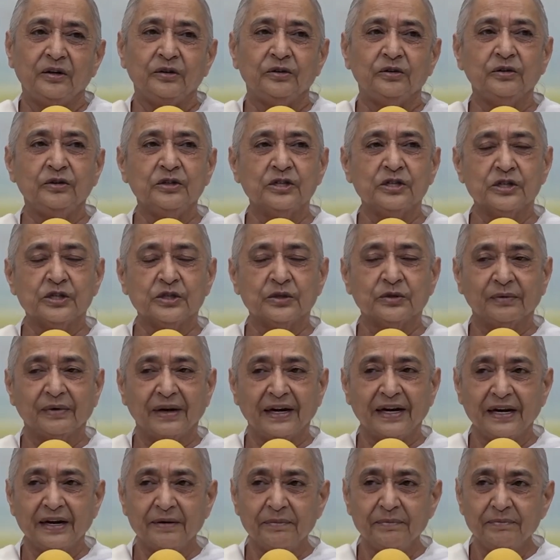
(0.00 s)
तो
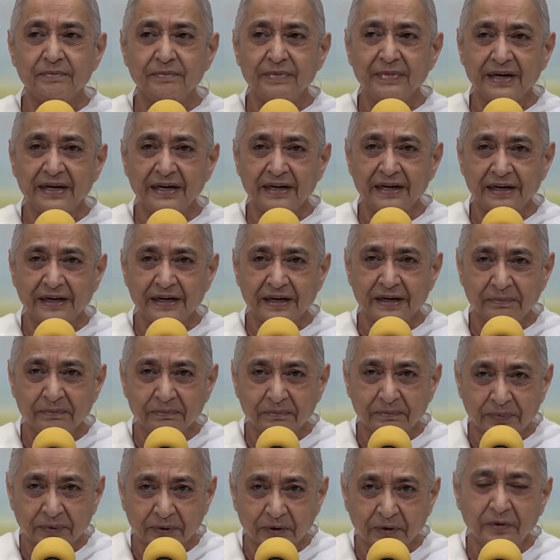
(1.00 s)
स्वयं में
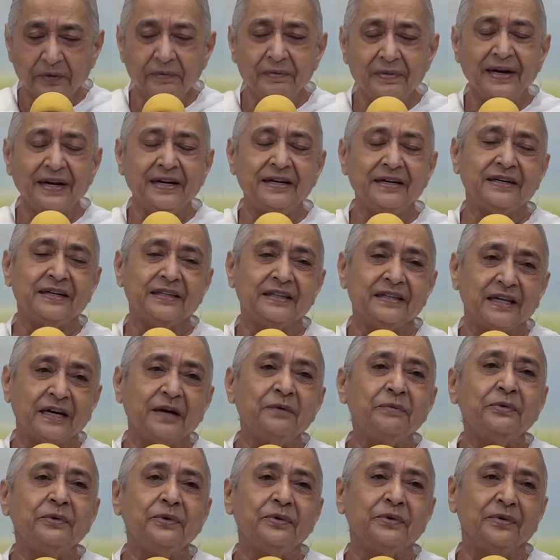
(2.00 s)
इम्प्रूवमेंट
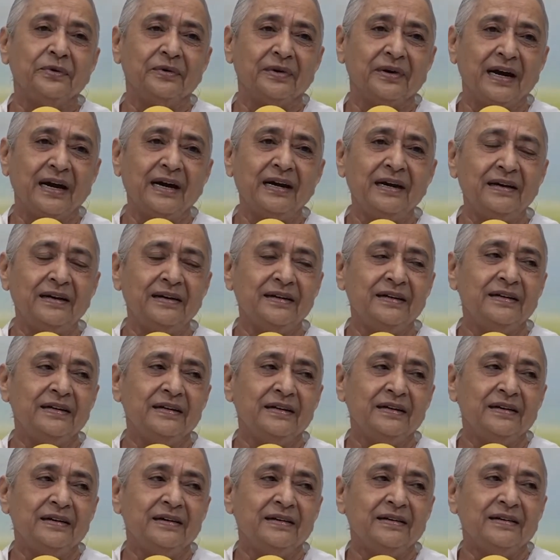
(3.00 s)
तब होगा
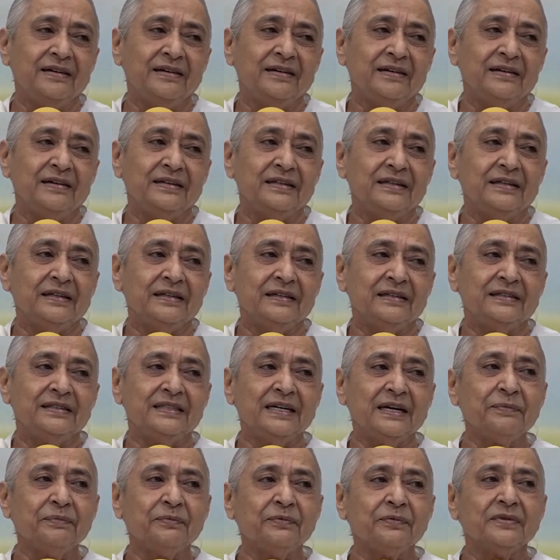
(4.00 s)

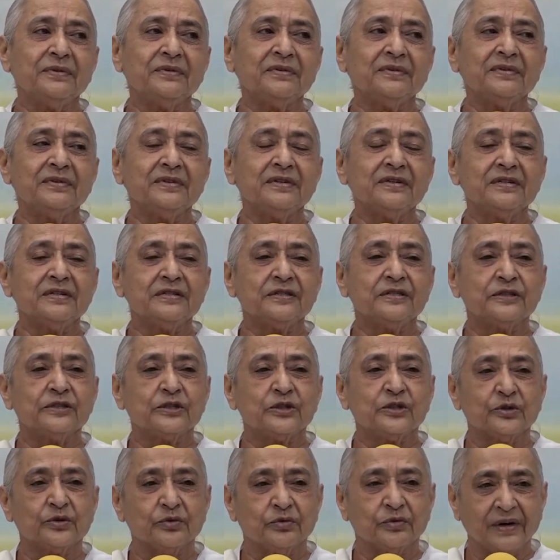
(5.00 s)
जब
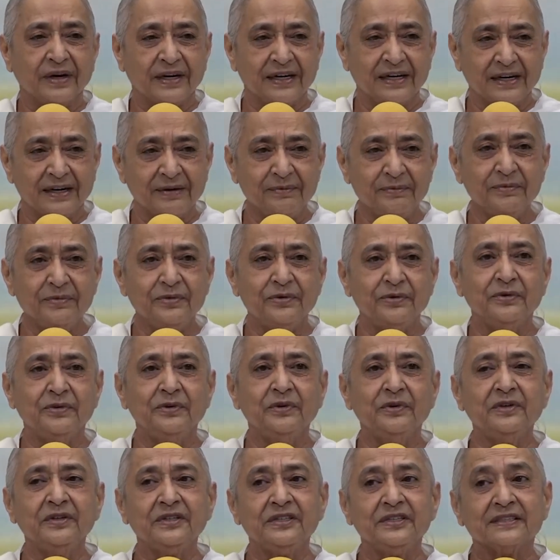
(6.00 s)
स्वयं
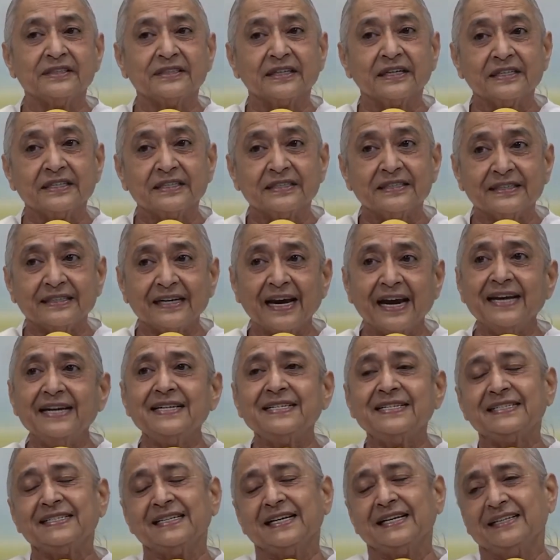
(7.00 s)
को सच्चाई
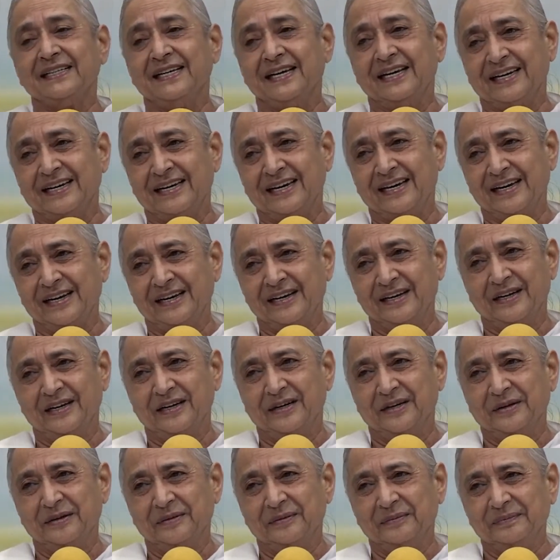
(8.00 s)
से देखेंगे
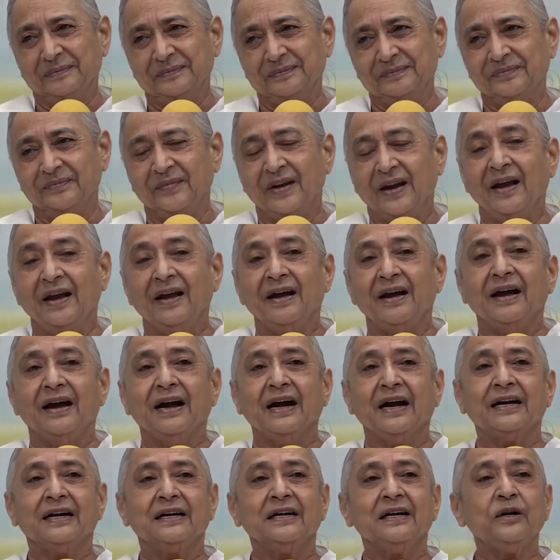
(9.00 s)

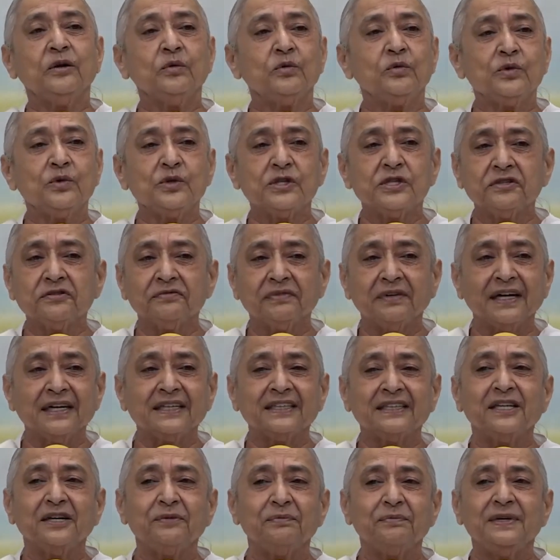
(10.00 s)
अगर उस
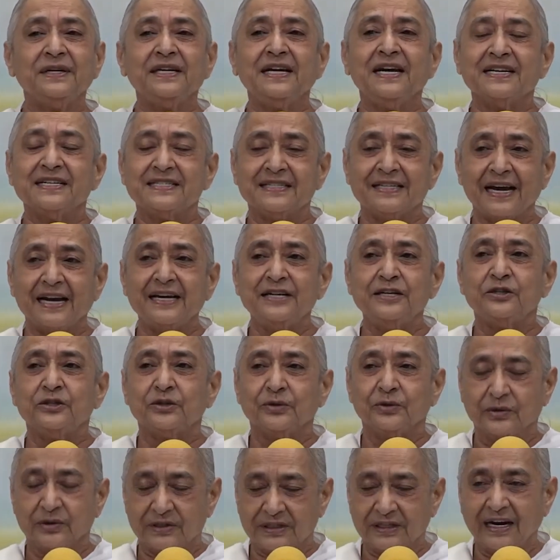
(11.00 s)
वक्त भी ऐसा ही
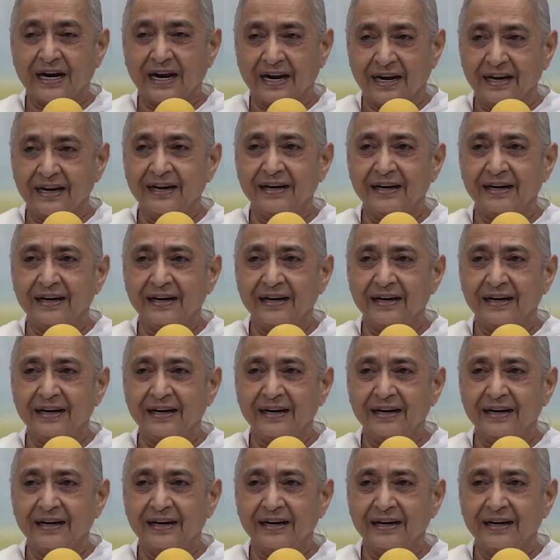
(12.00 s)
सोचा